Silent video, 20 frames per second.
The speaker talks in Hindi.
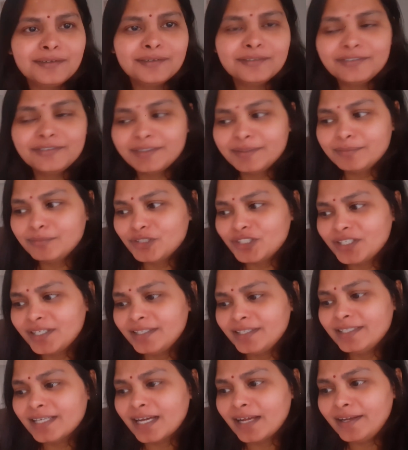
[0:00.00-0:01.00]
फिर मुझे
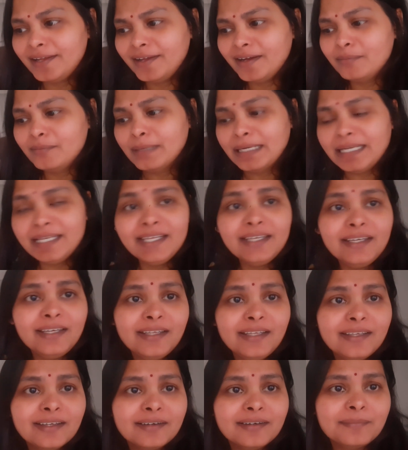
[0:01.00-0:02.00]
जाने का मन ही नहीं
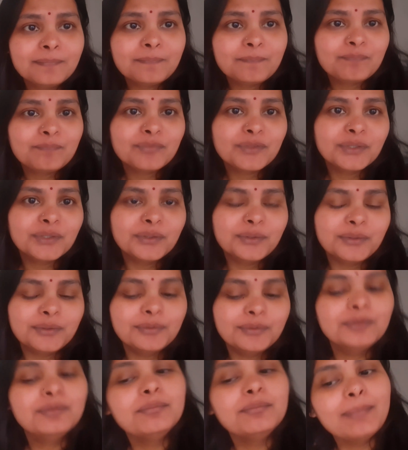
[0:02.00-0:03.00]
किया
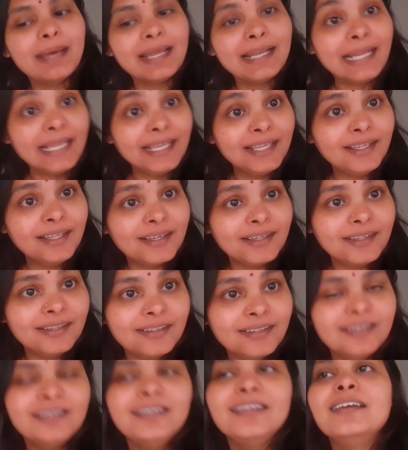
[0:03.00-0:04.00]
तो मैं नहीं गई
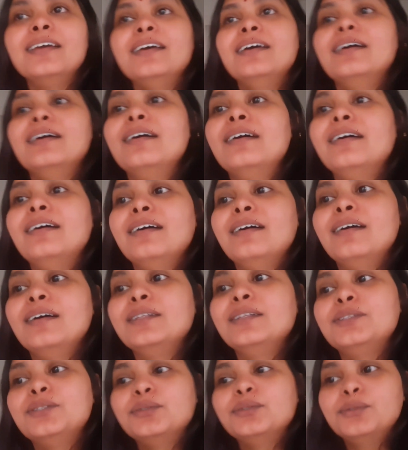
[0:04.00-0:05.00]
थी
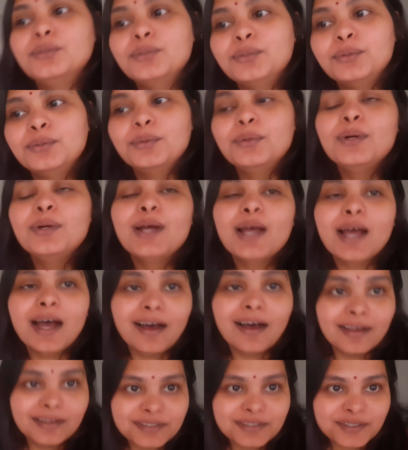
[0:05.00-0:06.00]
तो
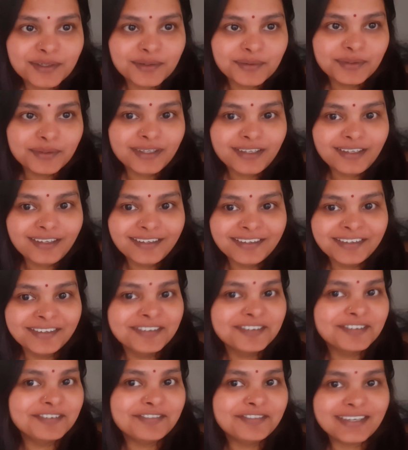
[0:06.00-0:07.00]
आज जाऊंगी
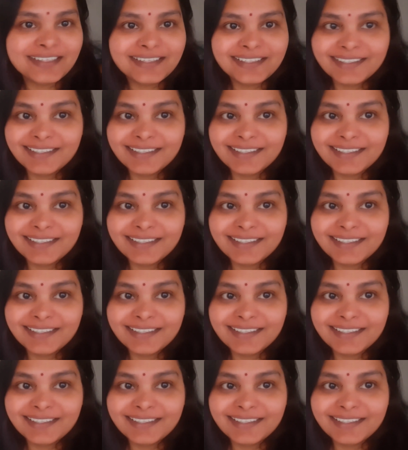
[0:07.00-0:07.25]
वेदर